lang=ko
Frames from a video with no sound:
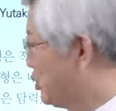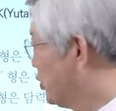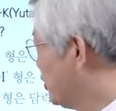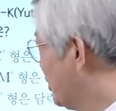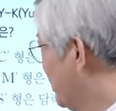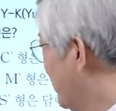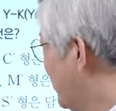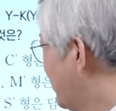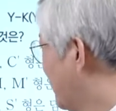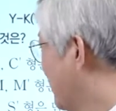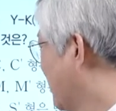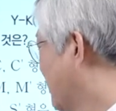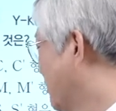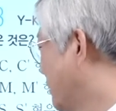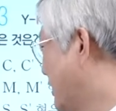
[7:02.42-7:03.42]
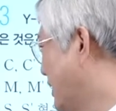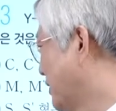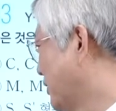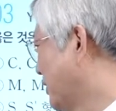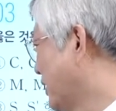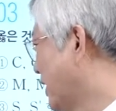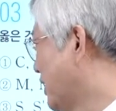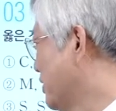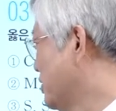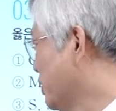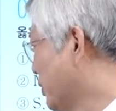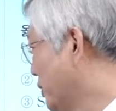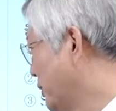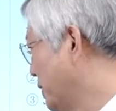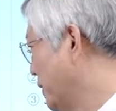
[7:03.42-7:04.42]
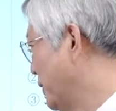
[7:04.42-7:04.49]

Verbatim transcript: 수질 나타내는 그런 환경이 아니죠.